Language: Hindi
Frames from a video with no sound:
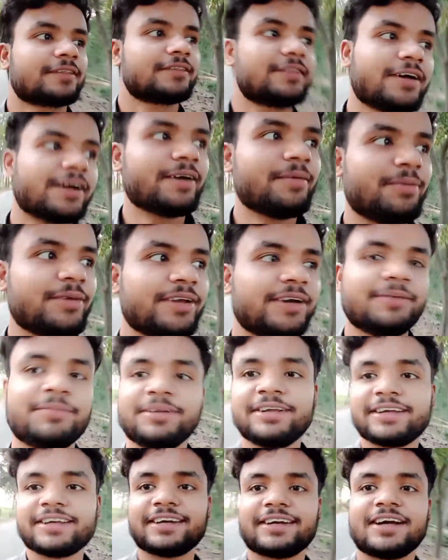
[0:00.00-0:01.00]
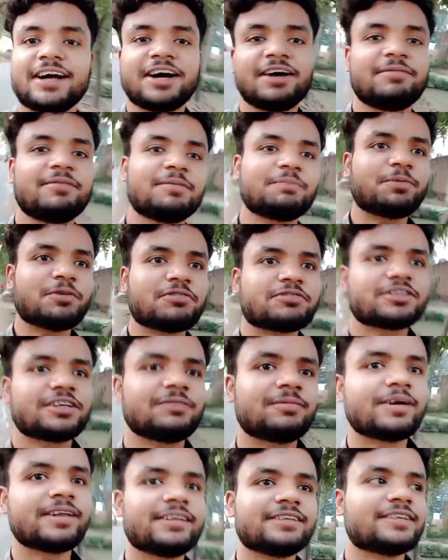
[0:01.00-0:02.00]
तो अभी हमने के गांव में
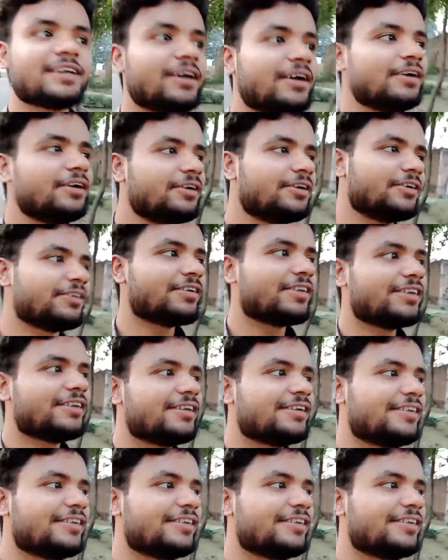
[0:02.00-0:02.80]
पहुंचल बानी जा और